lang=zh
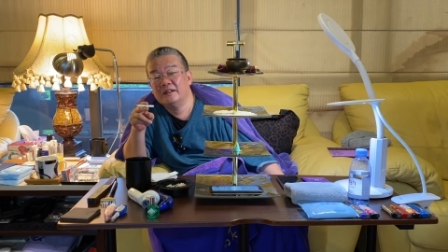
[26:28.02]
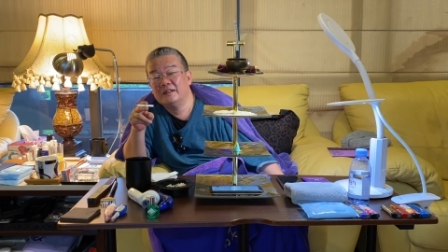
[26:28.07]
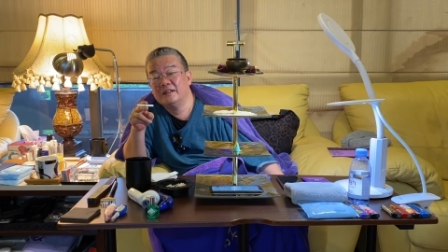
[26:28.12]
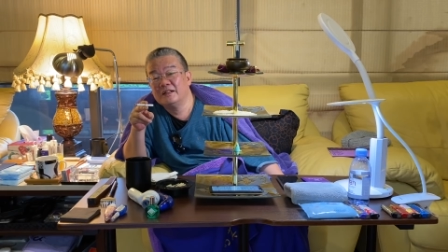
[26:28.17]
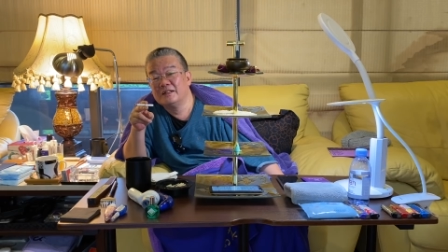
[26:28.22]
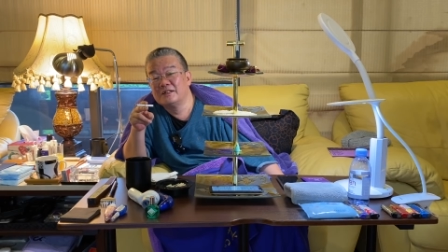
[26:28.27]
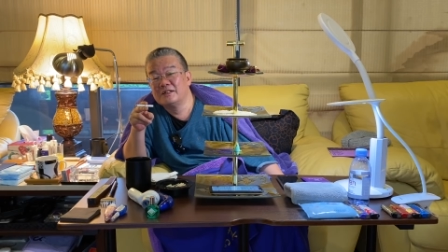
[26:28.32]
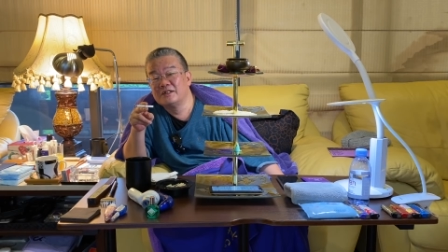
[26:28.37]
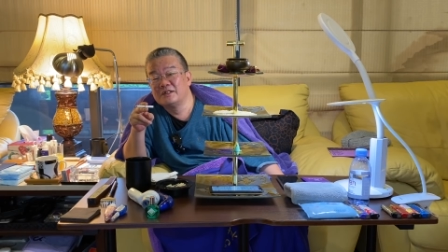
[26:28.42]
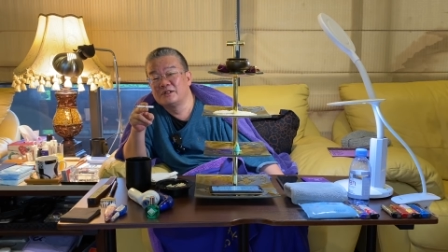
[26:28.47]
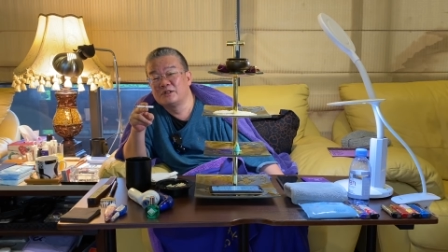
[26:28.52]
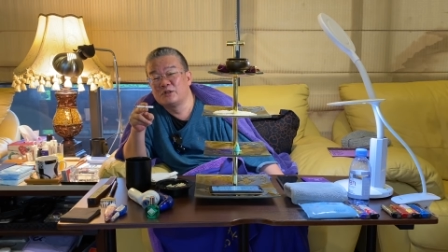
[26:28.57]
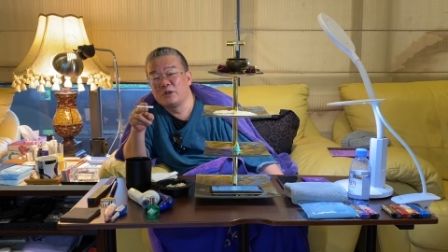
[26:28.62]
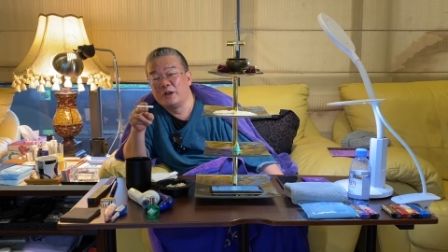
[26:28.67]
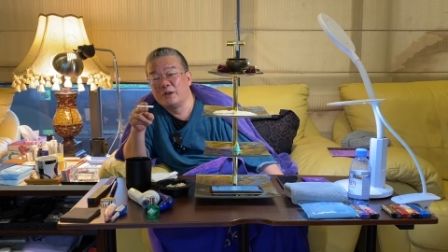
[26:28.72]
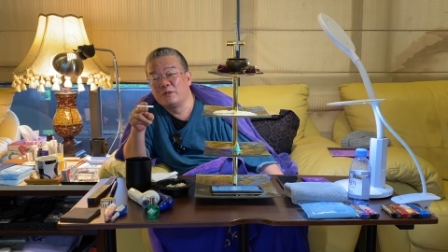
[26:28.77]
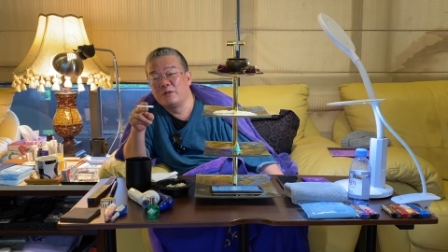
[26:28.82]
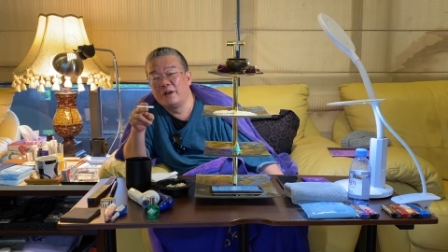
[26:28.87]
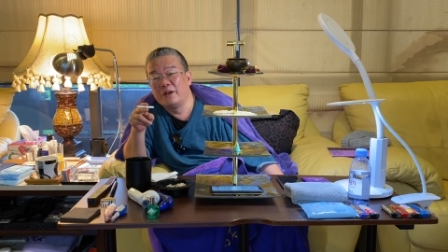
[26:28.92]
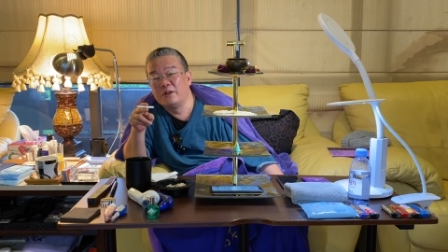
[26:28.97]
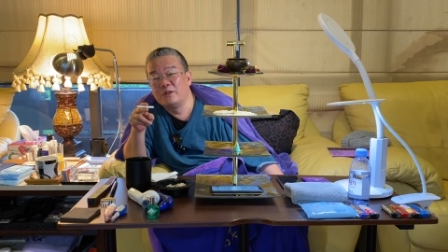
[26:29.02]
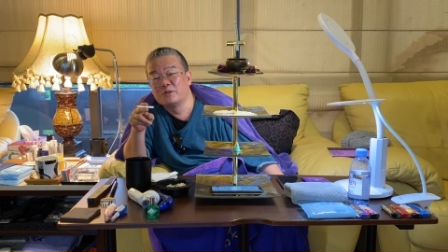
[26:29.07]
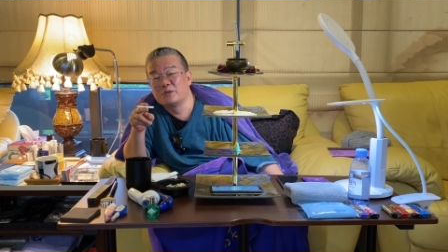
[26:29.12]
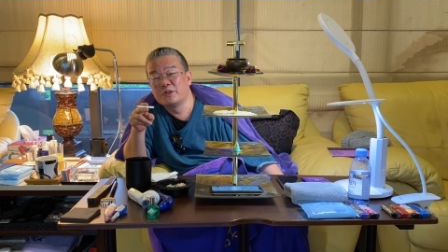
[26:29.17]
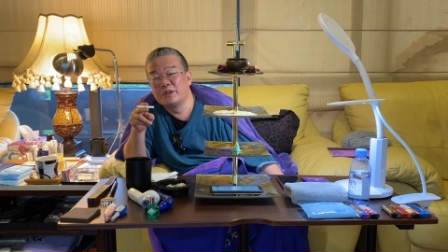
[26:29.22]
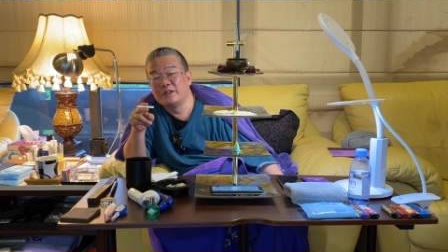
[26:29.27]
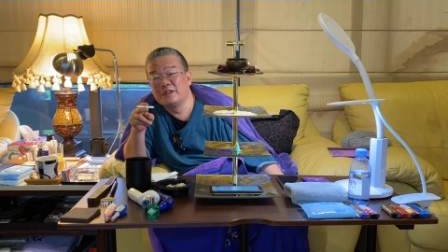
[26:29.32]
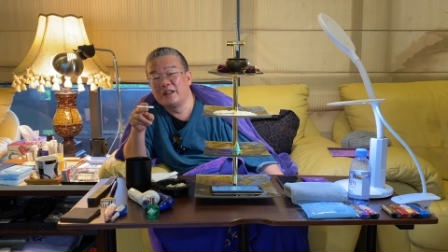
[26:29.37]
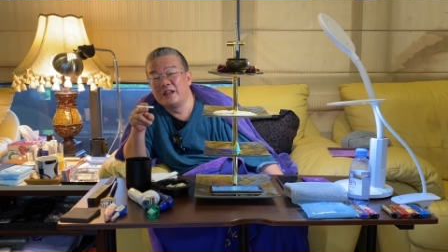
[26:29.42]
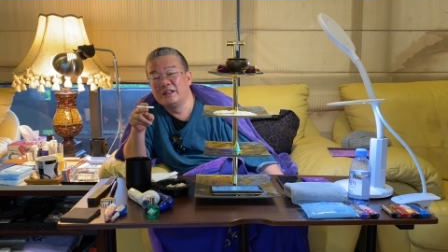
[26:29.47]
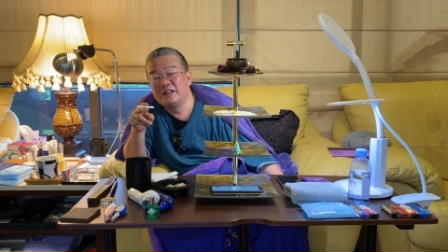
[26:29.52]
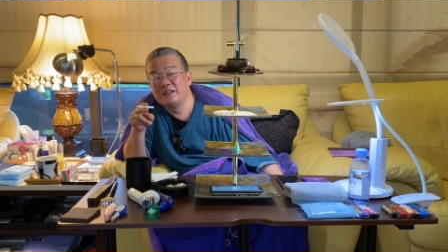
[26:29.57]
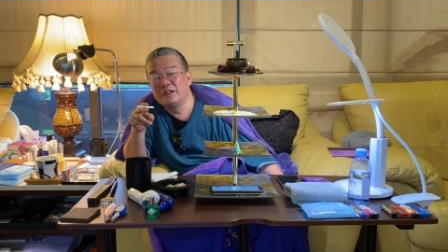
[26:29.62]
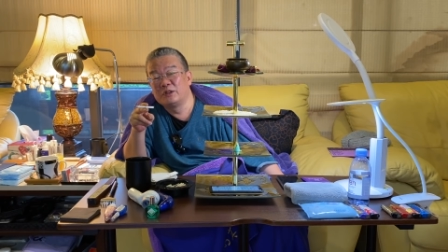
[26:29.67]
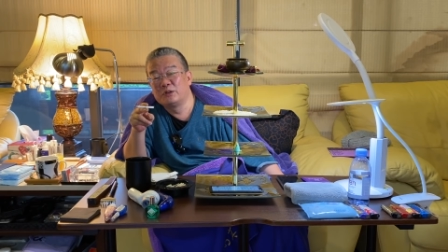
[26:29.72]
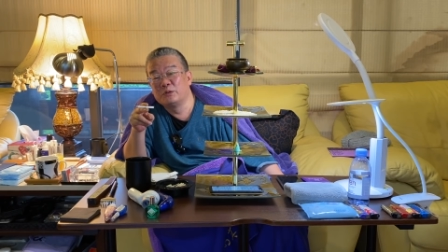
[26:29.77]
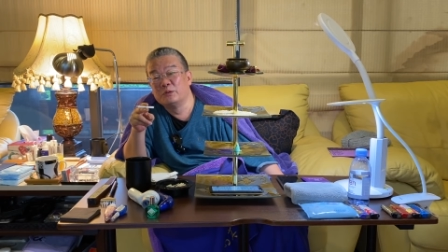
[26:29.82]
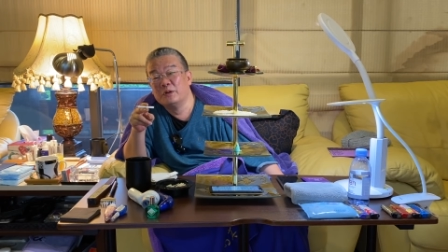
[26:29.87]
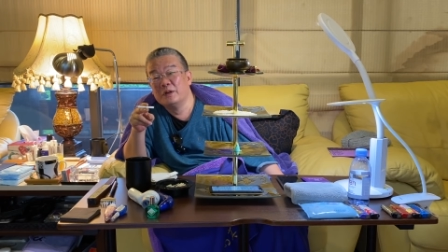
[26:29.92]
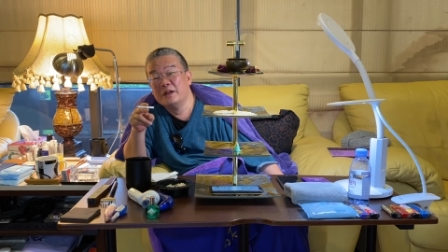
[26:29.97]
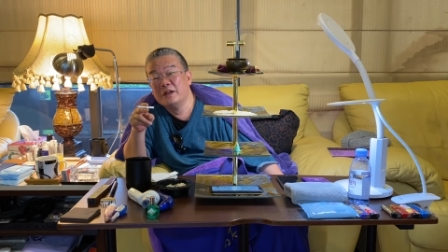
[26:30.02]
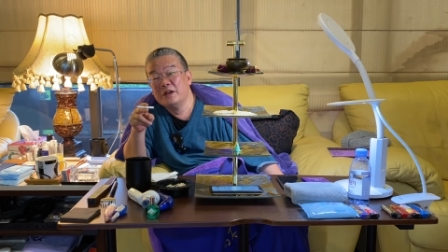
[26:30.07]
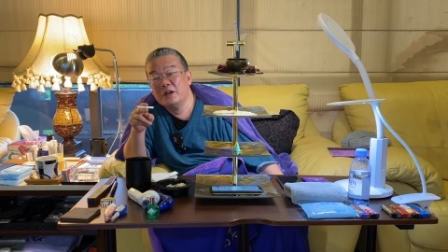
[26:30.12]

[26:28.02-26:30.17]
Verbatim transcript: 个砖块弄碎带地图，